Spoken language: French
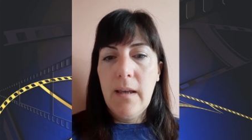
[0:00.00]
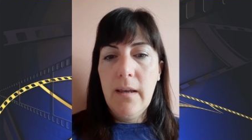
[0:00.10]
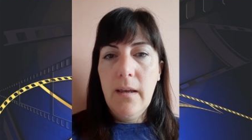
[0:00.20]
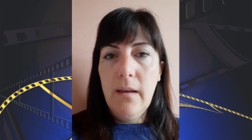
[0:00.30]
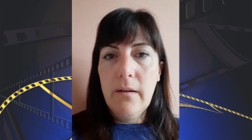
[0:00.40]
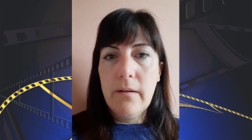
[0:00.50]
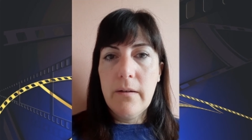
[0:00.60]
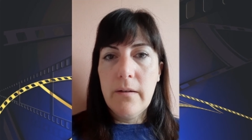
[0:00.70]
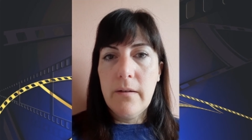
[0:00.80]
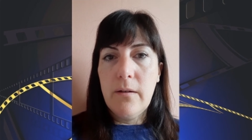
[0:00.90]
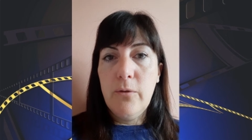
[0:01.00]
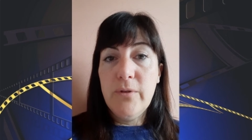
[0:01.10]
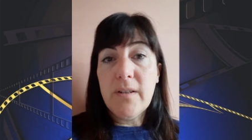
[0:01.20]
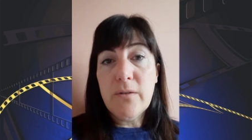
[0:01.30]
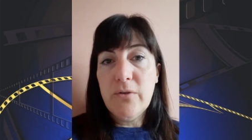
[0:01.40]
Et euh,
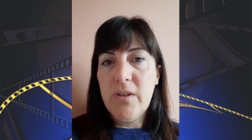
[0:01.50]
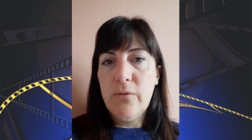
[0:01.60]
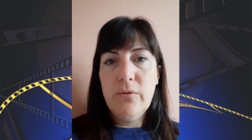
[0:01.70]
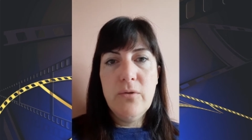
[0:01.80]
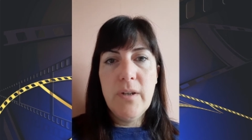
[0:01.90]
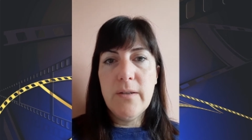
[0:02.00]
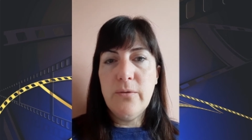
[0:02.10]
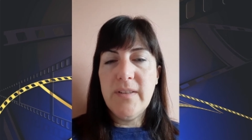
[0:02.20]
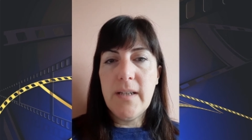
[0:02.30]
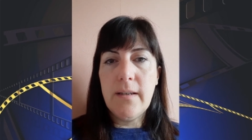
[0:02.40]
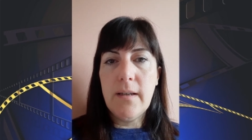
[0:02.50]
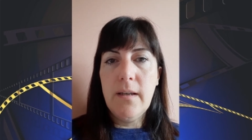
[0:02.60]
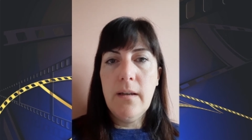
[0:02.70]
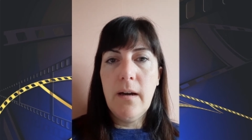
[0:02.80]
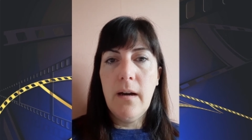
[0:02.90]
le temps que j'ai eu, je l'ai
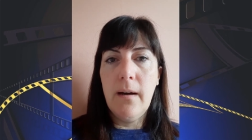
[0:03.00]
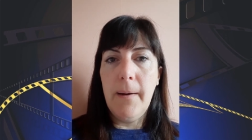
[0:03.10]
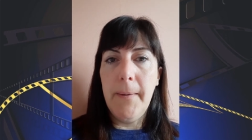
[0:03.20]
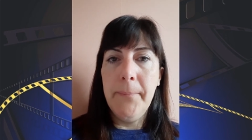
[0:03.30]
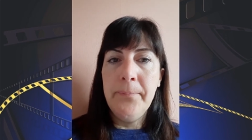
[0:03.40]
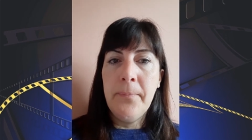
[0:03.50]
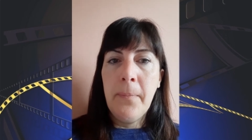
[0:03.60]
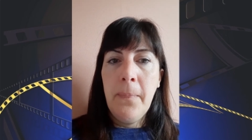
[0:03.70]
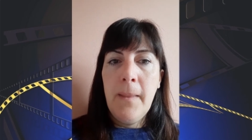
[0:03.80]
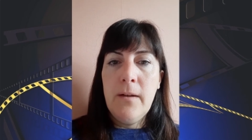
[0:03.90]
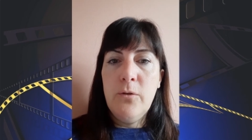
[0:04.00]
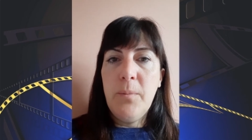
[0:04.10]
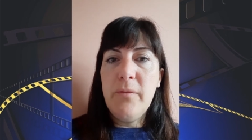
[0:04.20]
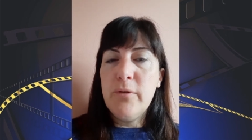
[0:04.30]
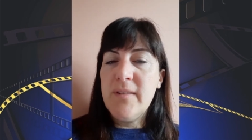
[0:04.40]
consacré à ne
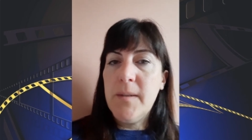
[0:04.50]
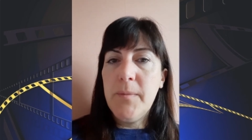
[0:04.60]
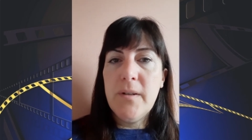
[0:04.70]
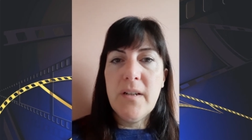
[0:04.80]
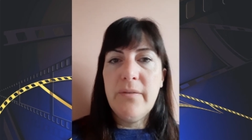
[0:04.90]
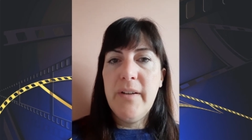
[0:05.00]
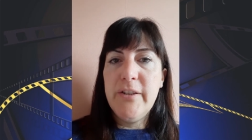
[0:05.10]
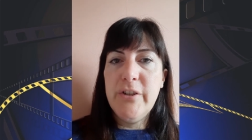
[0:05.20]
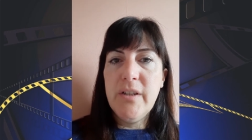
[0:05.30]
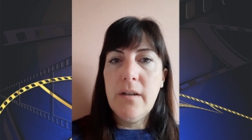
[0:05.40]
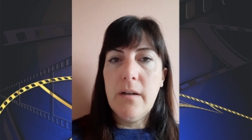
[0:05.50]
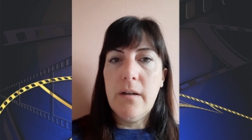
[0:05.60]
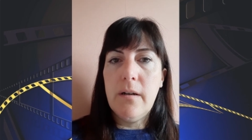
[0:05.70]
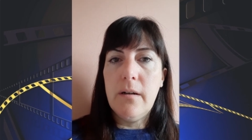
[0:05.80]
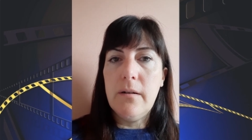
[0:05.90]
pas forcément réfléchir
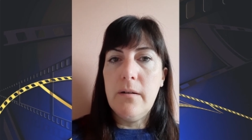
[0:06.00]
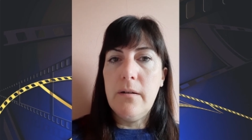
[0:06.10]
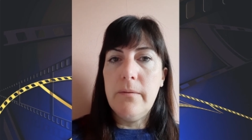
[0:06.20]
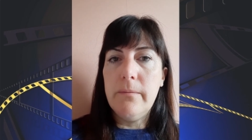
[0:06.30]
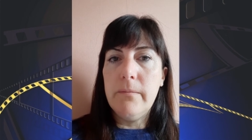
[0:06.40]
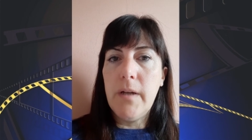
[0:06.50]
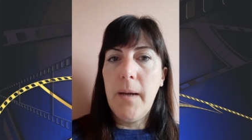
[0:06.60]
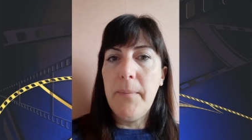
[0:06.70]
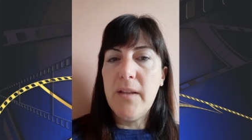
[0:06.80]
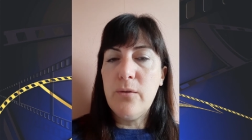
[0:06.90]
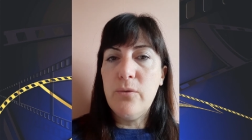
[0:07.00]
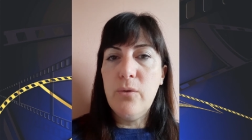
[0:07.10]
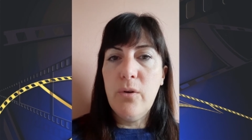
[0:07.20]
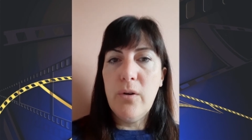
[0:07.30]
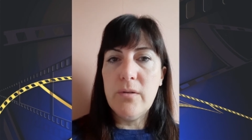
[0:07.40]
à mettre
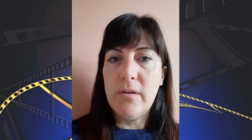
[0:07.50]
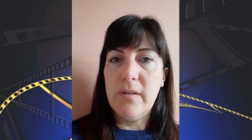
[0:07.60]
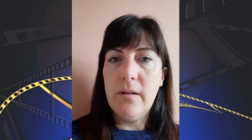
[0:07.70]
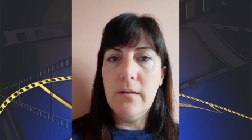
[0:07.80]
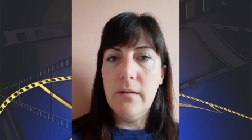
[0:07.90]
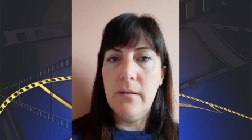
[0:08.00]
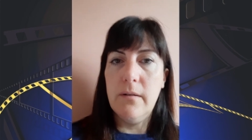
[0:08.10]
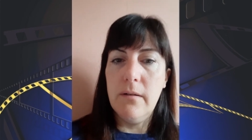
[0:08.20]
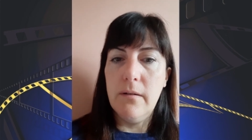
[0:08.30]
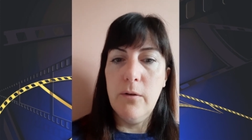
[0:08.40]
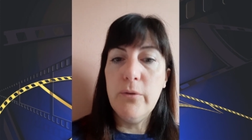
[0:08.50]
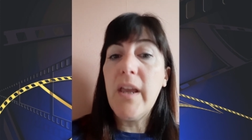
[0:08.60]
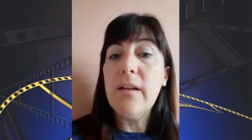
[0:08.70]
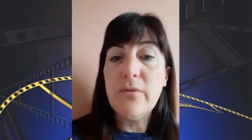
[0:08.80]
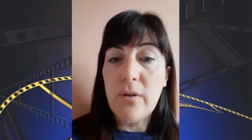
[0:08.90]
de l'ordre dans
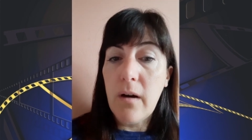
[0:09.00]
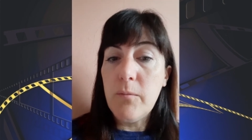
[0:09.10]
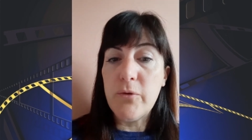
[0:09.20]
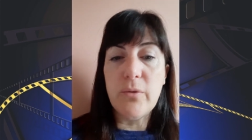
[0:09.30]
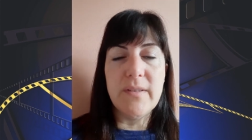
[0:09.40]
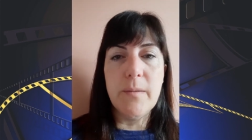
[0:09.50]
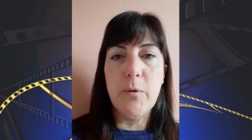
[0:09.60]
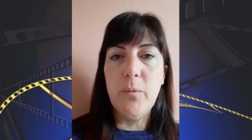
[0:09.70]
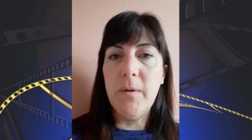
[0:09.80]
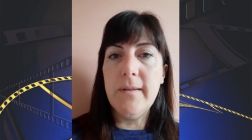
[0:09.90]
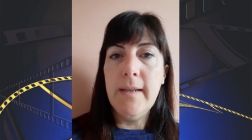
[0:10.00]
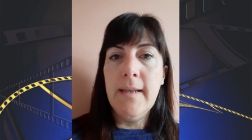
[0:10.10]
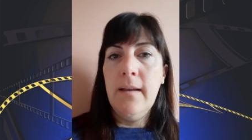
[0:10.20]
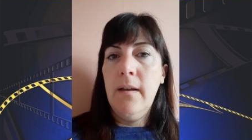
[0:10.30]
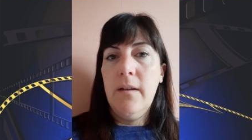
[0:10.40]
lequel sera mon troisième roman.
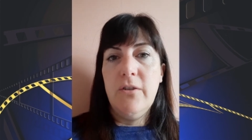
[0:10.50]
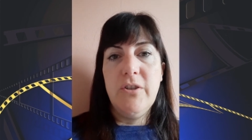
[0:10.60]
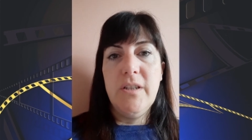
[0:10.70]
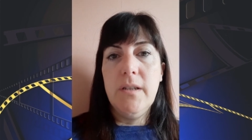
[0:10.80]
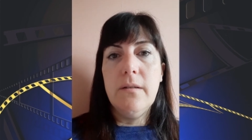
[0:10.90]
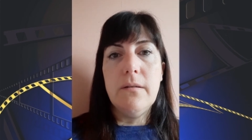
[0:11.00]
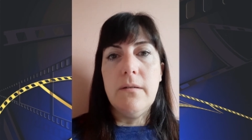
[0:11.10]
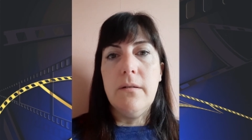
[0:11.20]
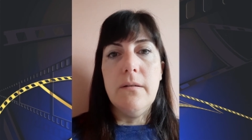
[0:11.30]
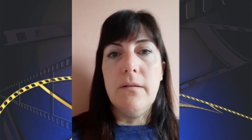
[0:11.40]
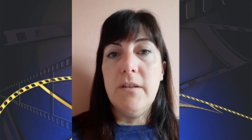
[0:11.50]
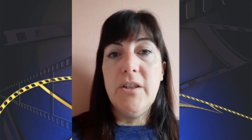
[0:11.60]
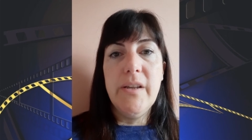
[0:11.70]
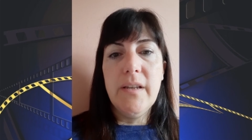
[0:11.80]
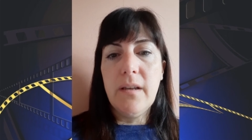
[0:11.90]
J'ai
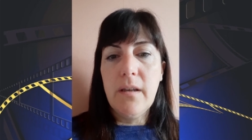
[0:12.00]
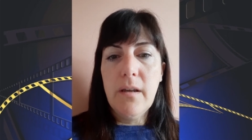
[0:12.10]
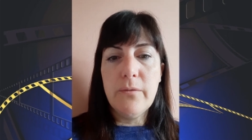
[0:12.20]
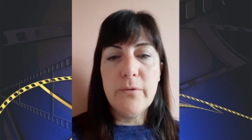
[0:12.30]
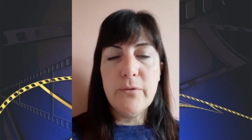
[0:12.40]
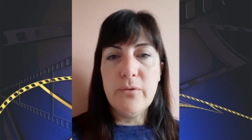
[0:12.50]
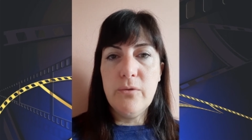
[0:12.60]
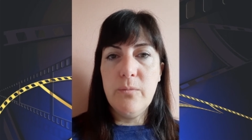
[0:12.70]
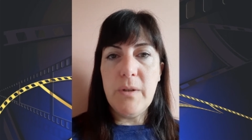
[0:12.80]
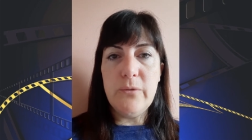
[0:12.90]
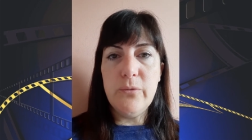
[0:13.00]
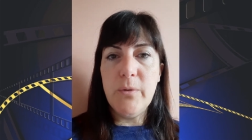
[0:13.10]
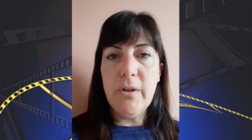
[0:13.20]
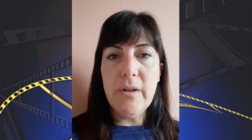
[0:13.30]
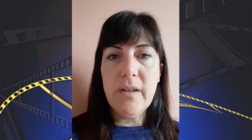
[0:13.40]
écrit en fonction de mes
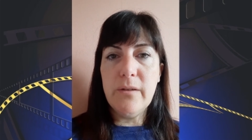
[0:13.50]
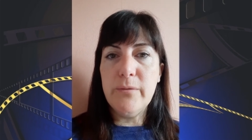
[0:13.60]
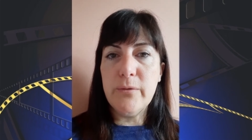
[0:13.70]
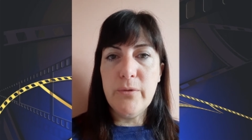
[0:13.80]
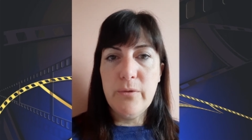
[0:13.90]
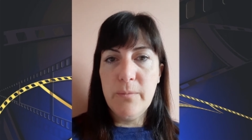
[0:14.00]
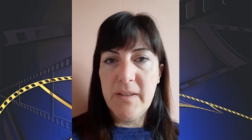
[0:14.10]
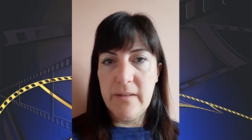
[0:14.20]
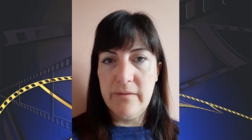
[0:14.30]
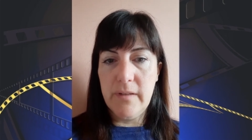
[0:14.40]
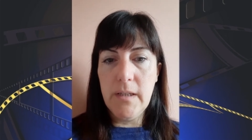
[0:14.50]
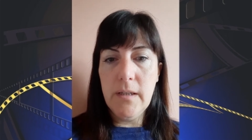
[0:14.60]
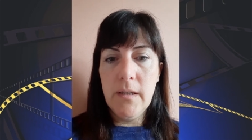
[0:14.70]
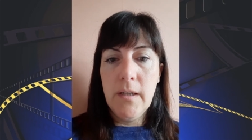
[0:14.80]
humeurs et en fonction de mes envies.